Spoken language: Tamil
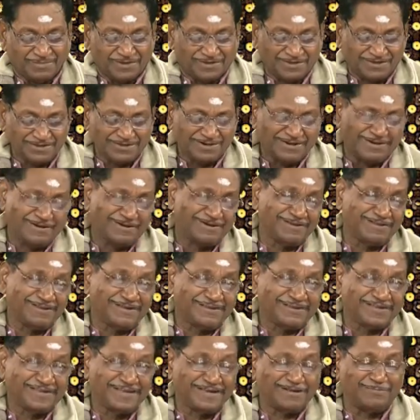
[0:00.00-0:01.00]
மலையாள்
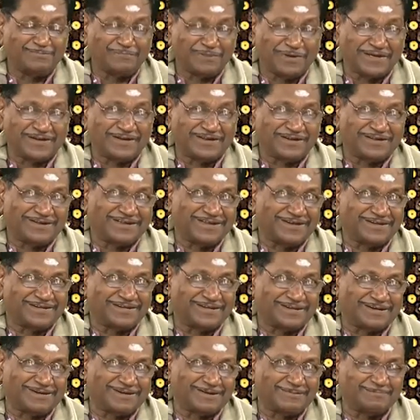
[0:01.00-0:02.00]
என்று ஏன் பெயர் என்று
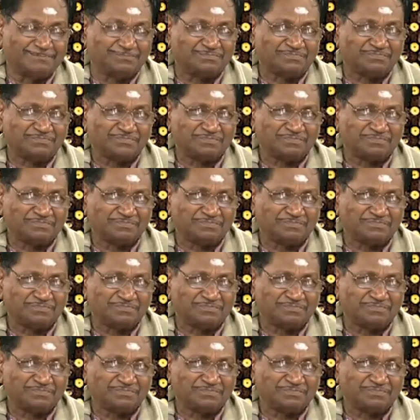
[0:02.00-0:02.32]
கேட்டால்